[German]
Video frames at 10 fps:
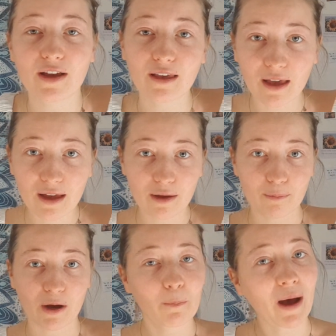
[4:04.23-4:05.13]
weil ich
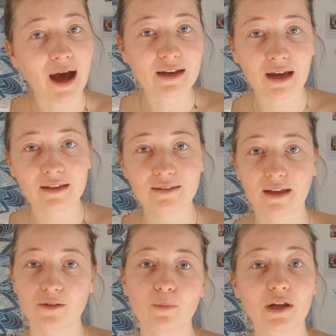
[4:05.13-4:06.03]
mache Paartanz,
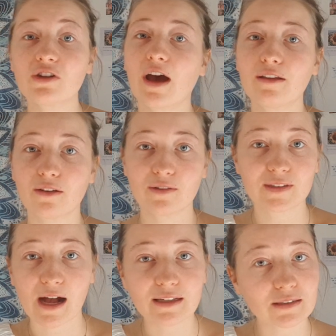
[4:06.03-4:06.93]
also Bachata und
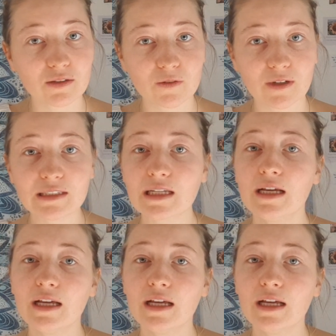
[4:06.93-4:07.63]
Salsa und sowas.